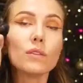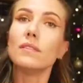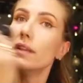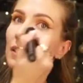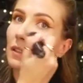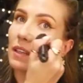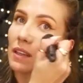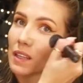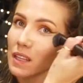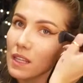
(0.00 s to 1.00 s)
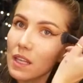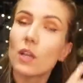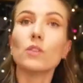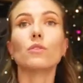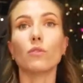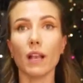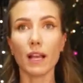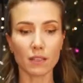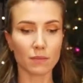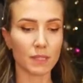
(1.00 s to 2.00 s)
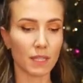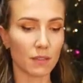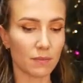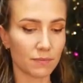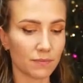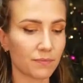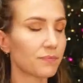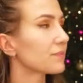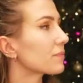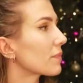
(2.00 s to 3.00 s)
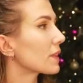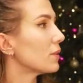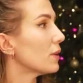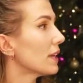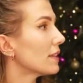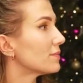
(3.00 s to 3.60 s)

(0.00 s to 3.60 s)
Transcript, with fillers: dingue. Et elle est, facile, elle est facile, à travailler aussi. Hein. Ouais,